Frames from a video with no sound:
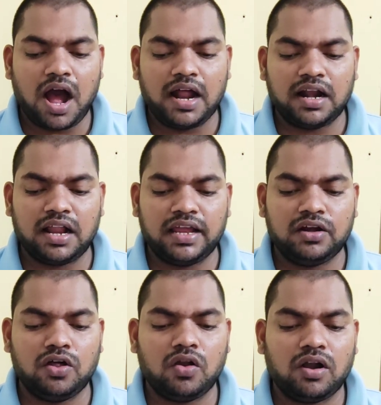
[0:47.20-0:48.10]

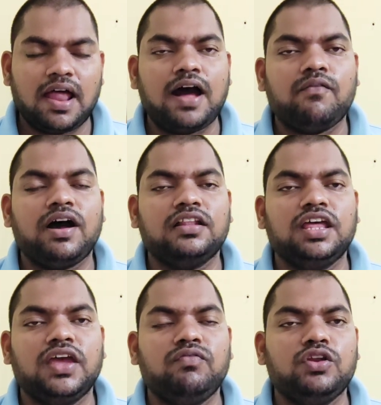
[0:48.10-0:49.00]
ఆన్లైన్లో
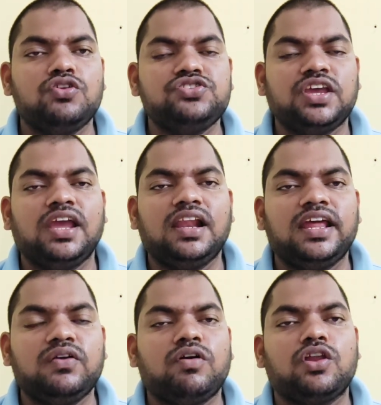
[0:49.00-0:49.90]
లావాదేవీలు
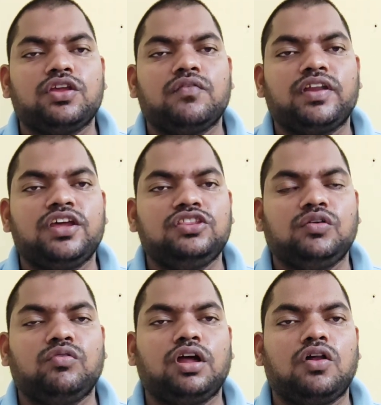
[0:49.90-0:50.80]
చేయలేని వారు ఎవరైతే
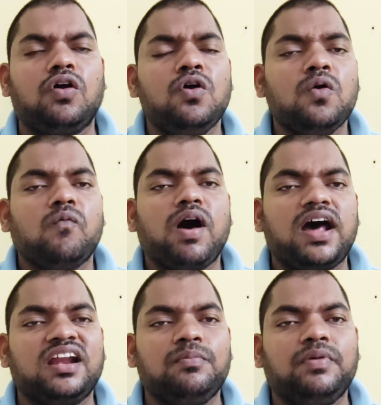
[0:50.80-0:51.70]
ఉన్నారో
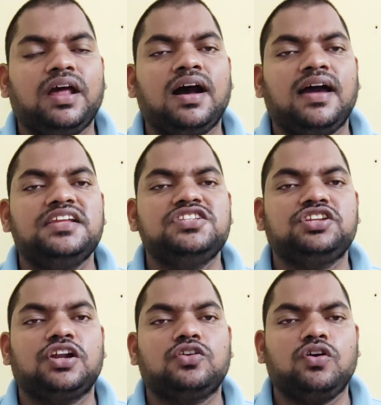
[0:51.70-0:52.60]
వారిని
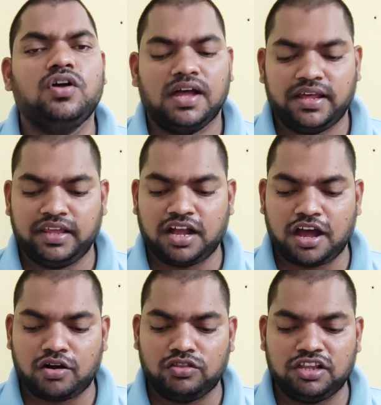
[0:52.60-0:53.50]
మినహాయించినట్లు
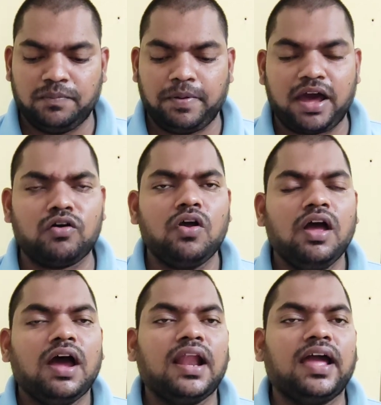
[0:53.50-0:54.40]
అధికారులు తెలిపారు
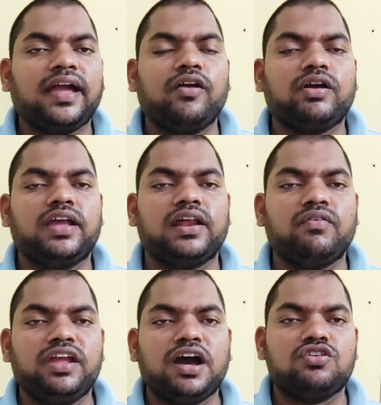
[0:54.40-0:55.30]
అలాగే యొక్క
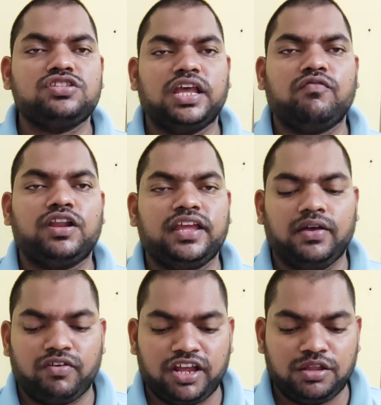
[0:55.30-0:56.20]
ఇరవై ఆరు సేవలు
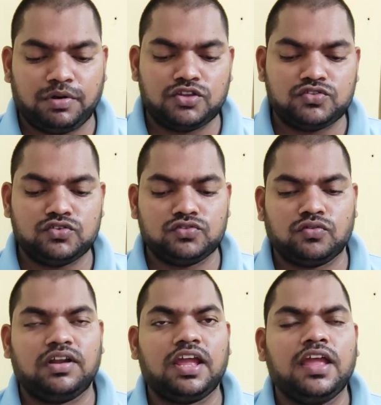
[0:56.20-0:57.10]
ఏవనేది మనం
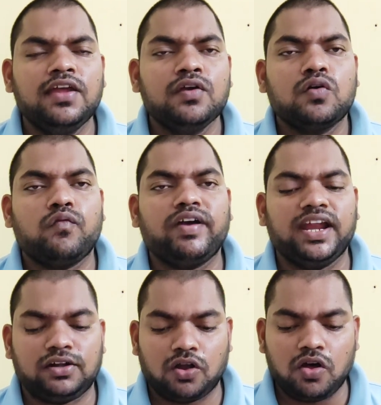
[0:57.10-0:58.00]
చూసుకుంటే
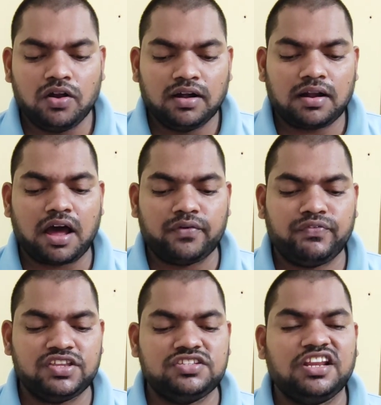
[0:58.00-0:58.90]
కువైట్ లో
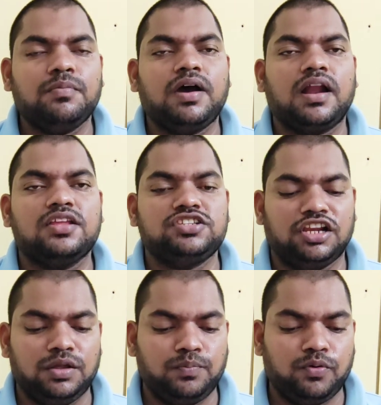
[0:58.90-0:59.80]
ట్రాఫిక్ జరిమానా
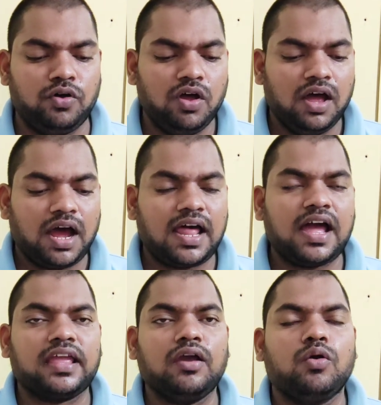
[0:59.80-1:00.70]
చెల్లింపులు అలాగే